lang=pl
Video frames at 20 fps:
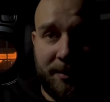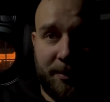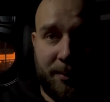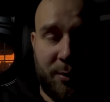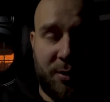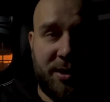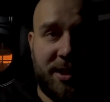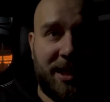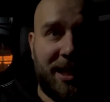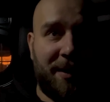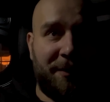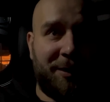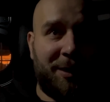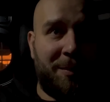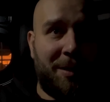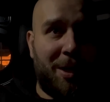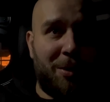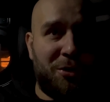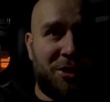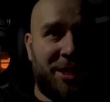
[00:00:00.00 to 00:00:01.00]
Muzyka w
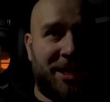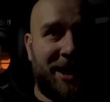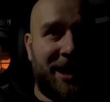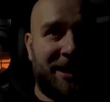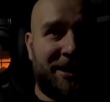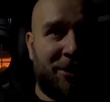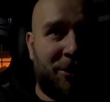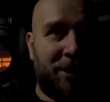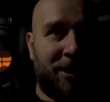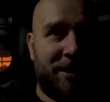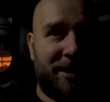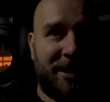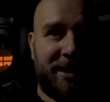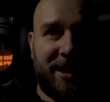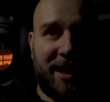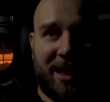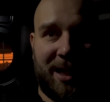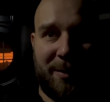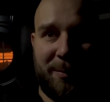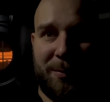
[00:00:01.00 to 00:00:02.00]
tym aucie gra trochę
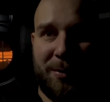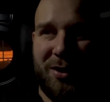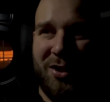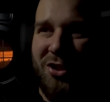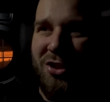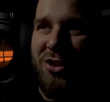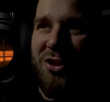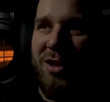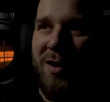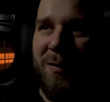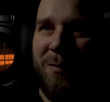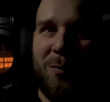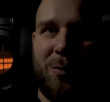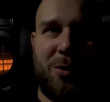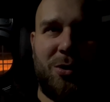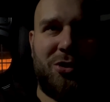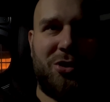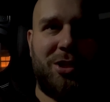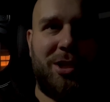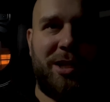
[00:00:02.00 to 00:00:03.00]
tak, jakbyście
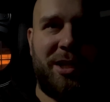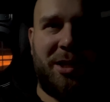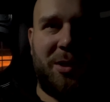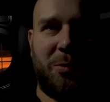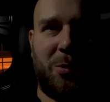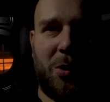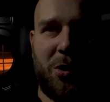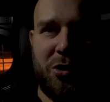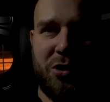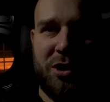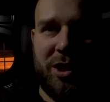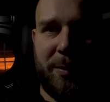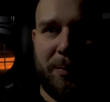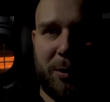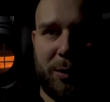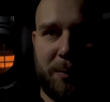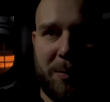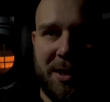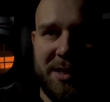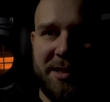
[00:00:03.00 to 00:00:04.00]
włożyli głośniej
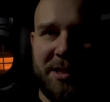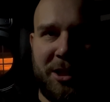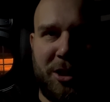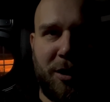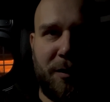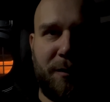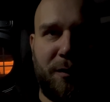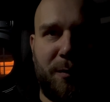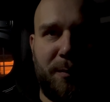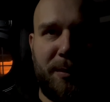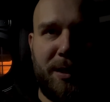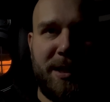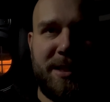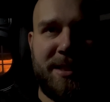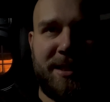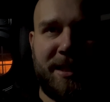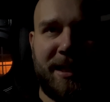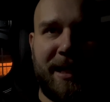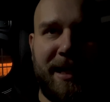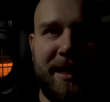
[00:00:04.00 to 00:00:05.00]
pod plastikową
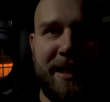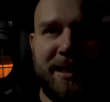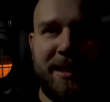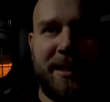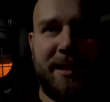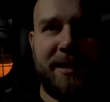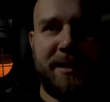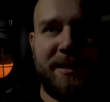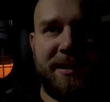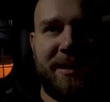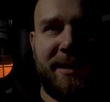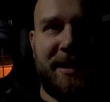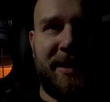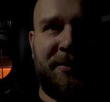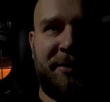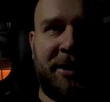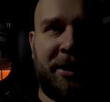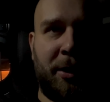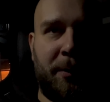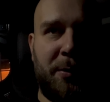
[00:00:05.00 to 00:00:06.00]
miskę i
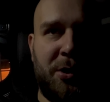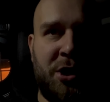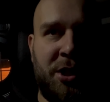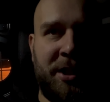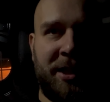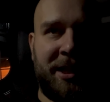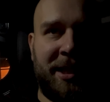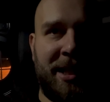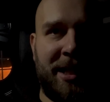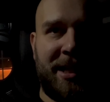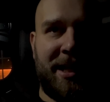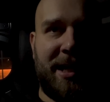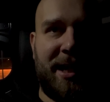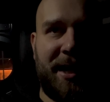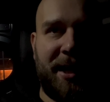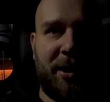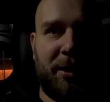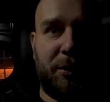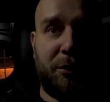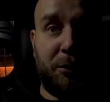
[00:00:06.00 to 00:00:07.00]
wtedy robi się takie
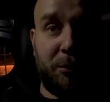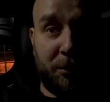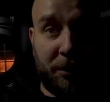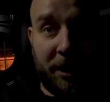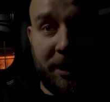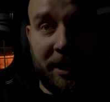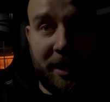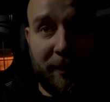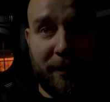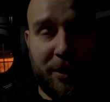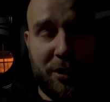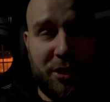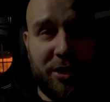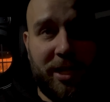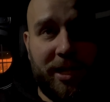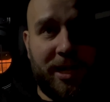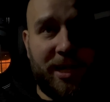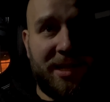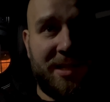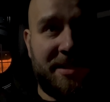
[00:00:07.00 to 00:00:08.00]
echo, to tutaj tak
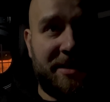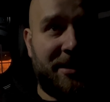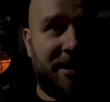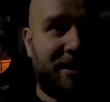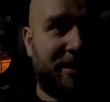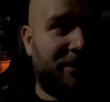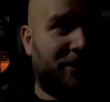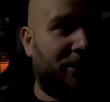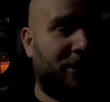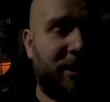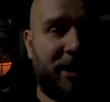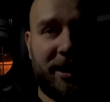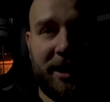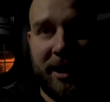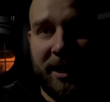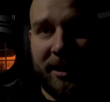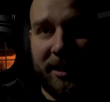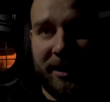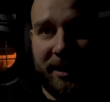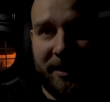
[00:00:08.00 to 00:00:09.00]
właśnie jest, tak trochę
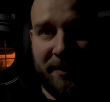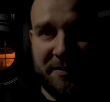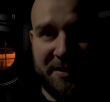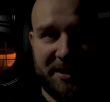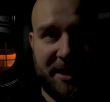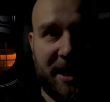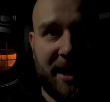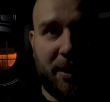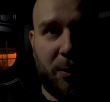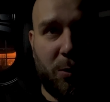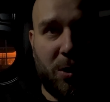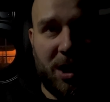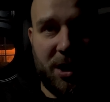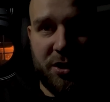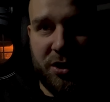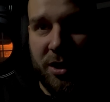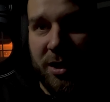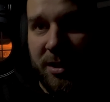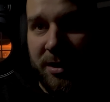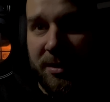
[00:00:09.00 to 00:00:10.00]
jak e, w Starej
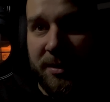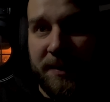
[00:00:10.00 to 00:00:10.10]
Ładzie.